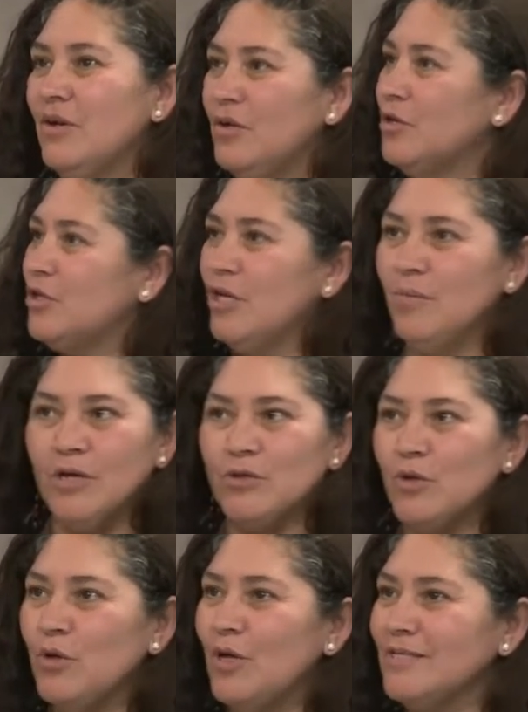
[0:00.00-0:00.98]
los tenemos a
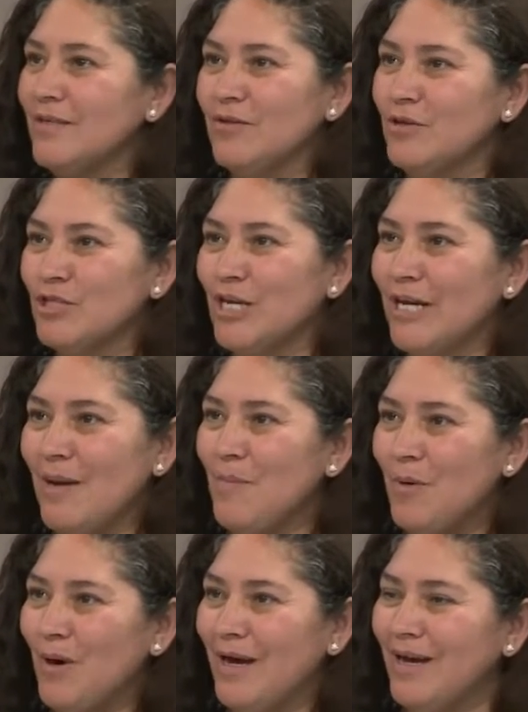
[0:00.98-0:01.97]
todos haciéndonos
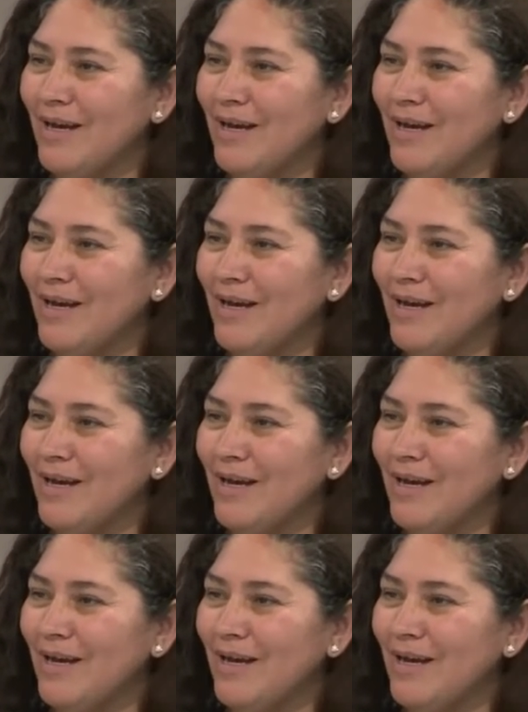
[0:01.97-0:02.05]
reclamos